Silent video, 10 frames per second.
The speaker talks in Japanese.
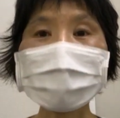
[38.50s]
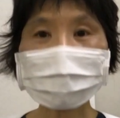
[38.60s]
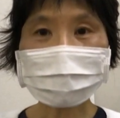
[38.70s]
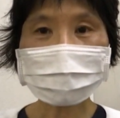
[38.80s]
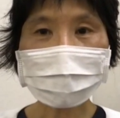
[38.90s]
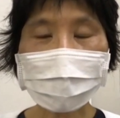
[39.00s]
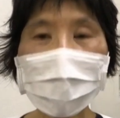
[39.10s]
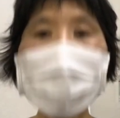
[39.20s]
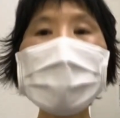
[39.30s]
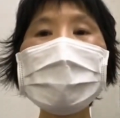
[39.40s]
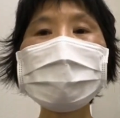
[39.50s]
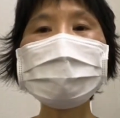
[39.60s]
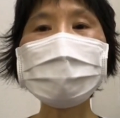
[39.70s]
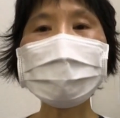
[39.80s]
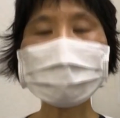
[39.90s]
長崎では
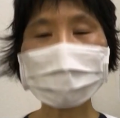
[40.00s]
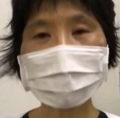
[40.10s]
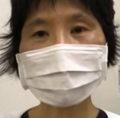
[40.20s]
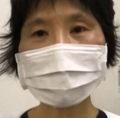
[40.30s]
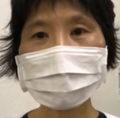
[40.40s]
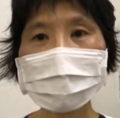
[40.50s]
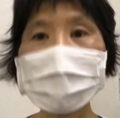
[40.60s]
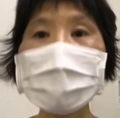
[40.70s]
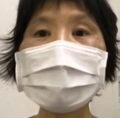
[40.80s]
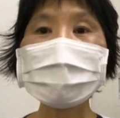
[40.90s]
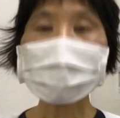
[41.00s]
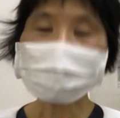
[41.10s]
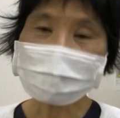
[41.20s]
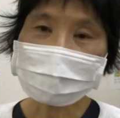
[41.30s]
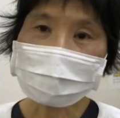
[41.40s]
少し前にた
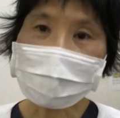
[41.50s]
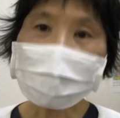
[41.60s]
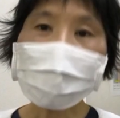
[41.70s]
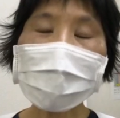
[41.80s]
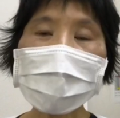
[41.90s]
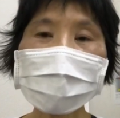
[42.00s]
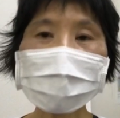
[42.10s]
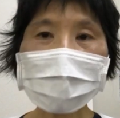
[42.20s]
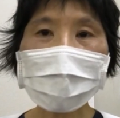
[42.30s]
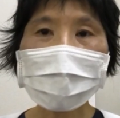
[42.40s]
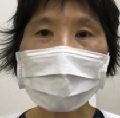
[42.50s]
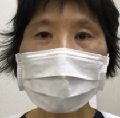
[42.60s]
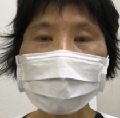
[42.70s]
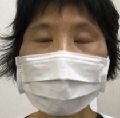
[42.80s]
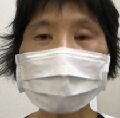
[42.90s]
くさんの雨が
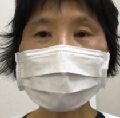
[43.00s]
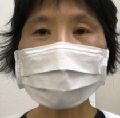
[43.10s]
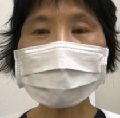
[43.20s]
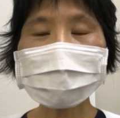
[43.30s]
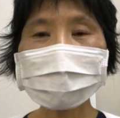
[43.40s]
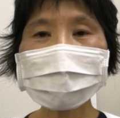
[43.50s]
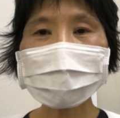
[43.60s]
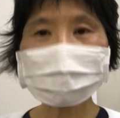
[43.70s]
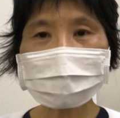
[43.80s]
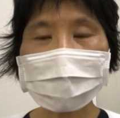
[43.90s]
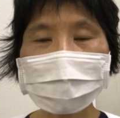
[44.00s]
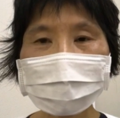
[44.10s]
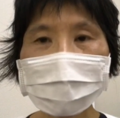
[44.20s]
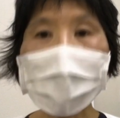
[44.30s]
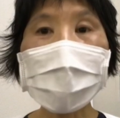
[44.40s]
降り続きました
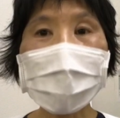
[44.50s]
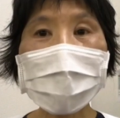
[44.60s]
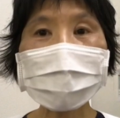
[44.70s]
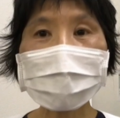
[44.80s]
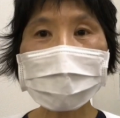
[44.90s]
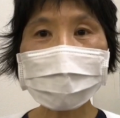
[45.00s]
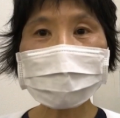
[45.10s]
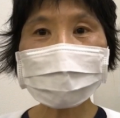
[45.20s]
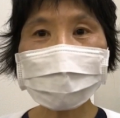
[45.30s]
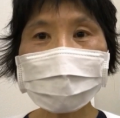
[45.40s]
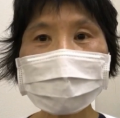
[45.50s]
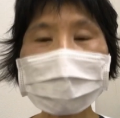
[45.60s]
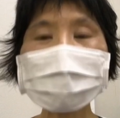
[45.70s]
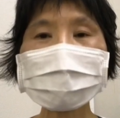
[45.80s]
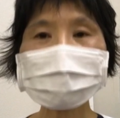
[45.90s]
大雨が降り続い
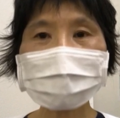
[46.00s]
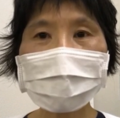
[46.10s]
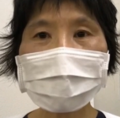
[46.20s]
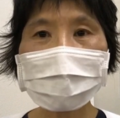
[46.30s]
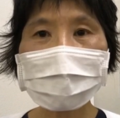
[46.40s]
たんですね